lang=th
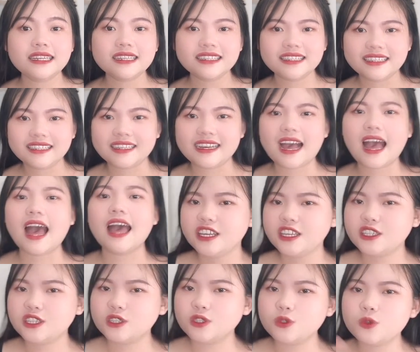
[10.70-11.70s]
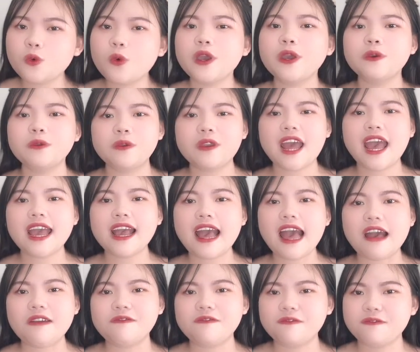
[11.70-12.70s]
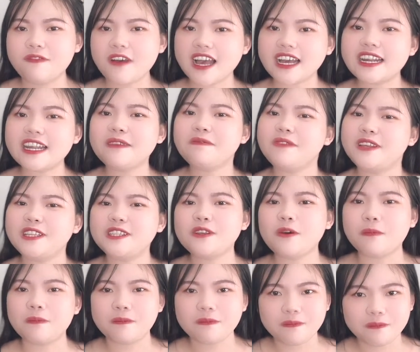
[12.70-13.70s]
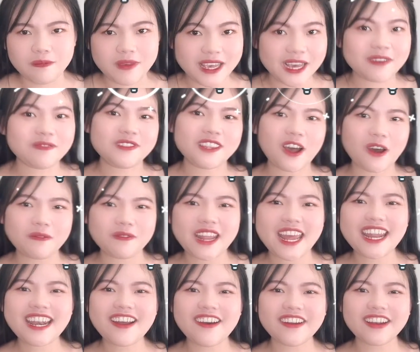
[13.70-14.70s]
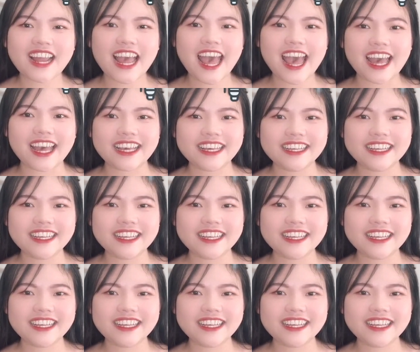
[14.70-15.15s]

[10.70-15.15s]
อกหนึ่งค่ะ ที่จะช่วยคุณได้ค่ะ ฟังคลิปนี้จบมีคำตอบแน่นอนค่ะ